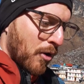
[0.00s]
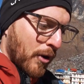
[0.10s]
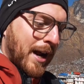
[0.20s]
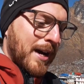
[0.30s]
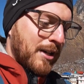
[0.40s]

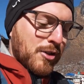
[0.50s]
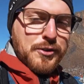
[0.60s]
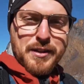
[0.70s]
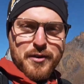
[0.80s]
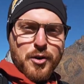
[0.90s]
Ora io
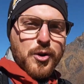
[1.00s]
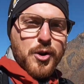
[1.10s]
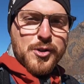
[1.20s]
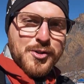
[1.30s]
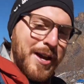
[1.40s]
sono davvero
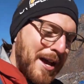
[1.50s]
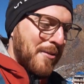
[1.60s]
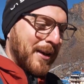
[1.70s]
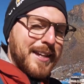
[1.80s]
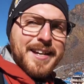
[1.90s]
curioso e
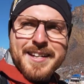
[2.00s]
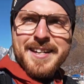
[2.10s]
quindi